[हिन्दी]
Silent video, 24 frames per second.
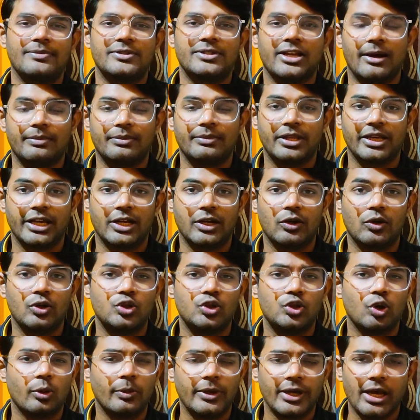से आप देख लो
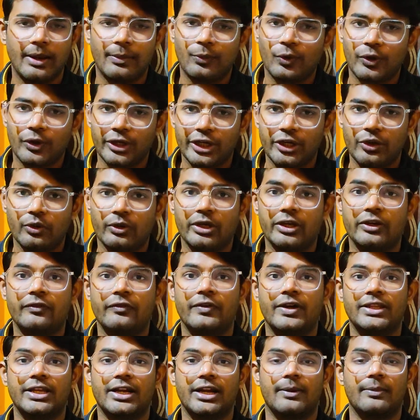जो भी आपको नीड होगी
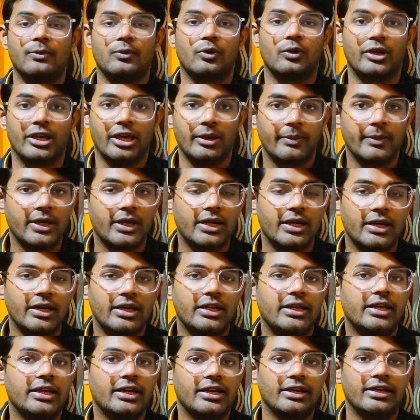वेदर आपको गेमिंग
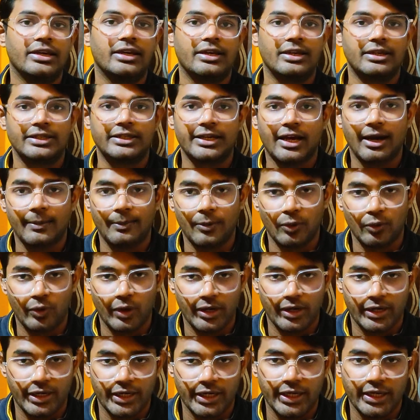करनी है या आप लोग को
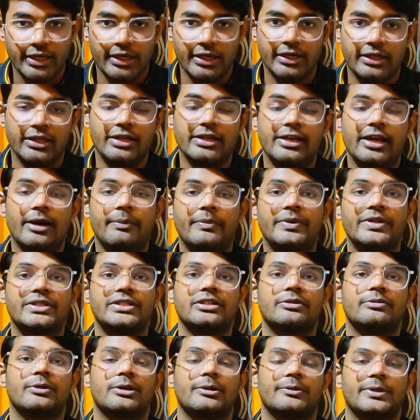एडिटिंग करनी है या
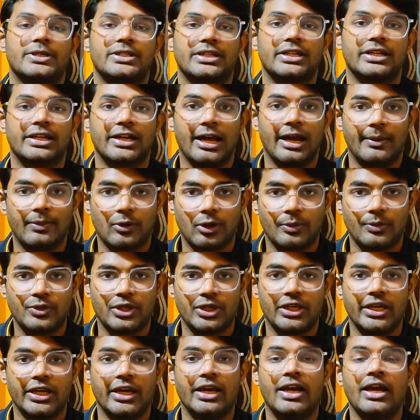बिजनेस पर्पज के लिए लैपटॉप
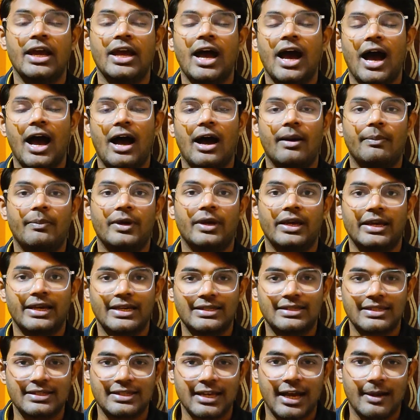चाहिए आप
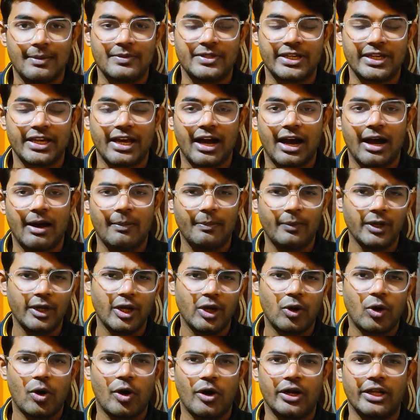इस हिसाब से अपने
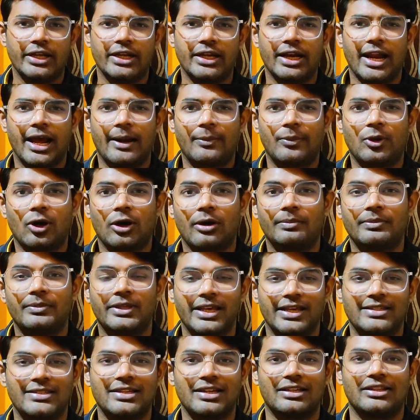अकॉर्डिंग लैपटॉप
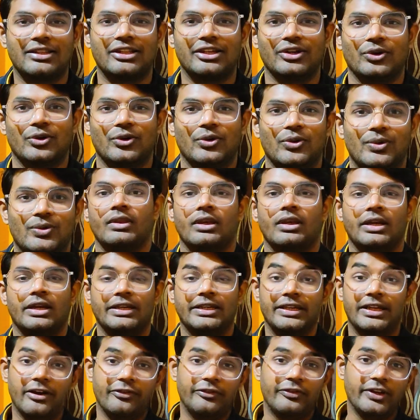देख सकते हो
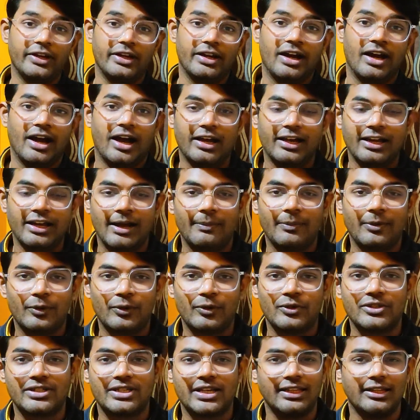या फिर अगर आप लोग
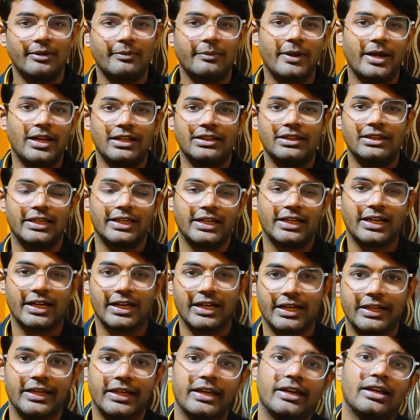को ज़्यादा मेहनत नहीं
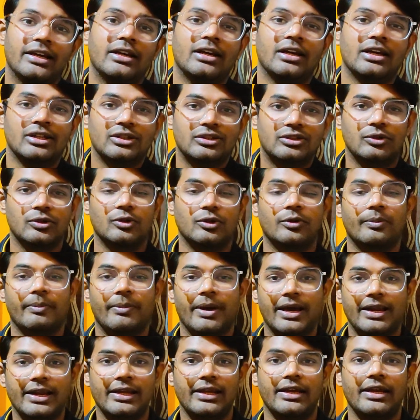करनी है तो
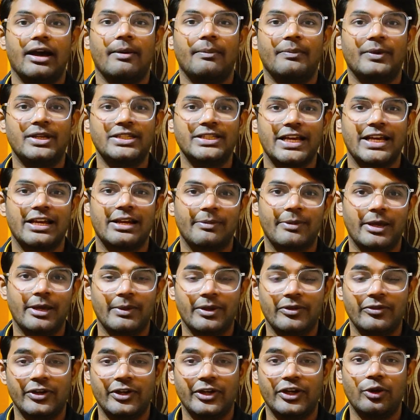मैंने अपने चैनल पे
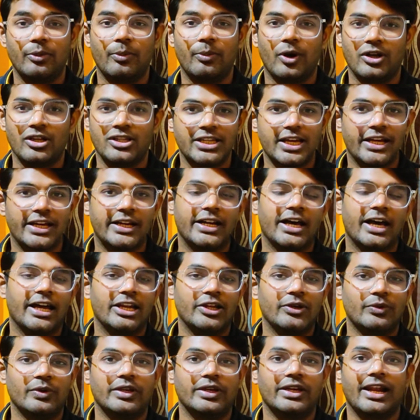भी वीडियो बहुत सारी
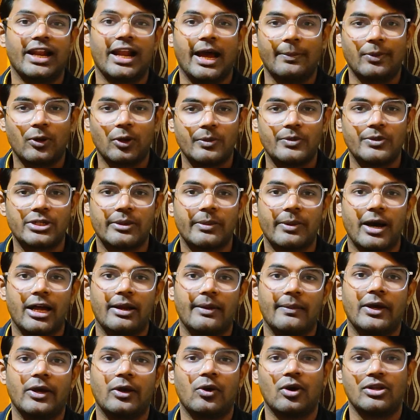डाली हुई है लैपटॉप्स के
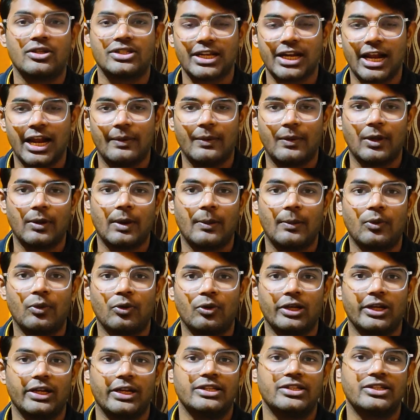बारे में कौन सा लैपटॉप आप लोग
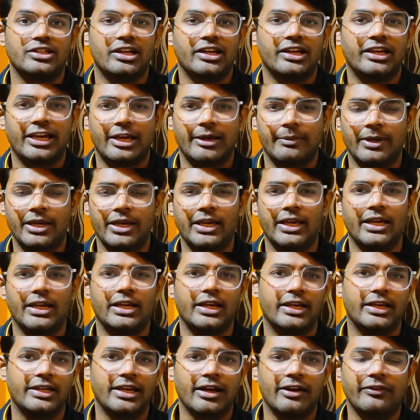को लेना चाहिए गेमिंग के
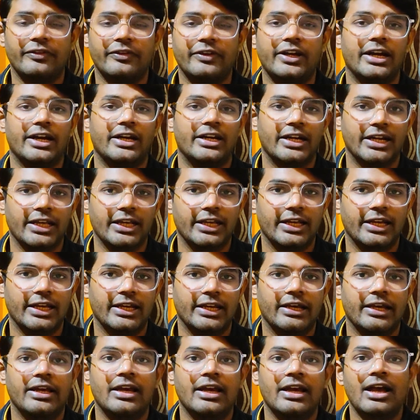लिए या फिर एडिटिंग के
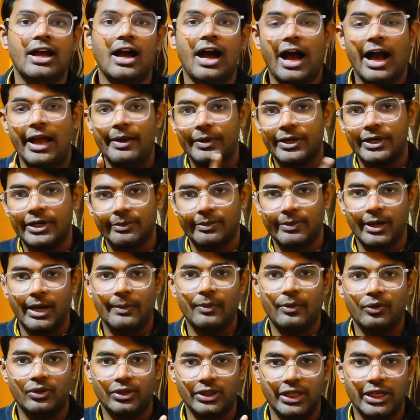लिए आई बटन पे आप
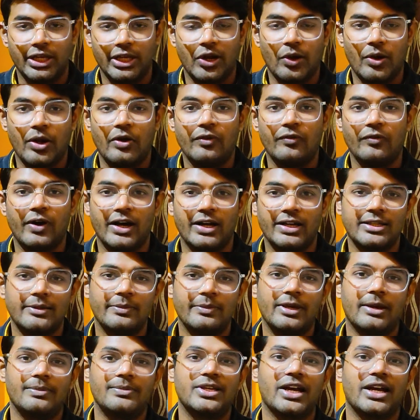लोगों को दिख रहा होगा वहां से
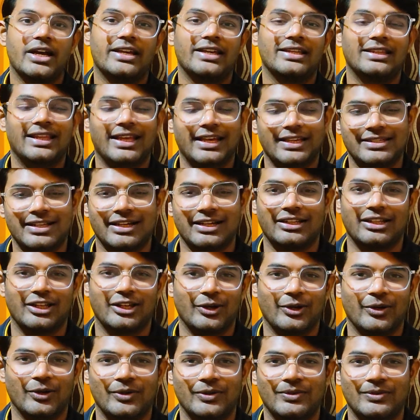भी आप जाके देख सकते
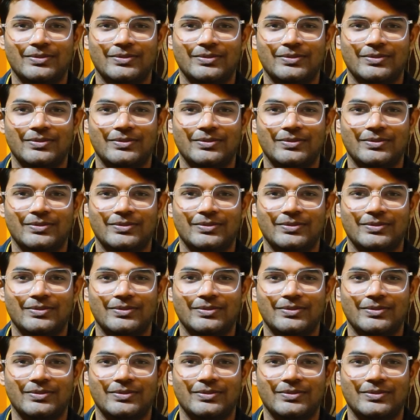हो